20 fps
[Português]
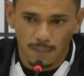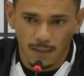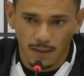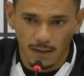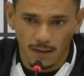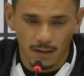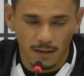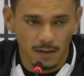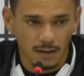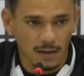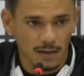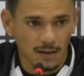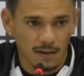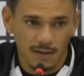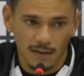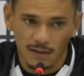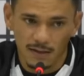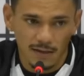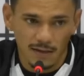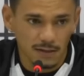É, a,
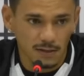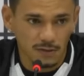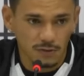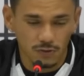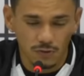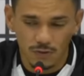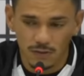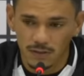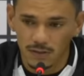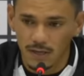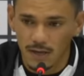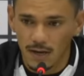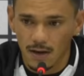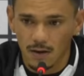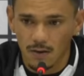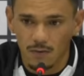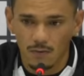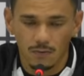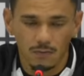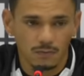a, rede
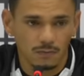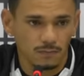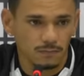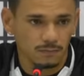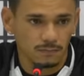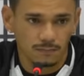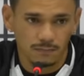social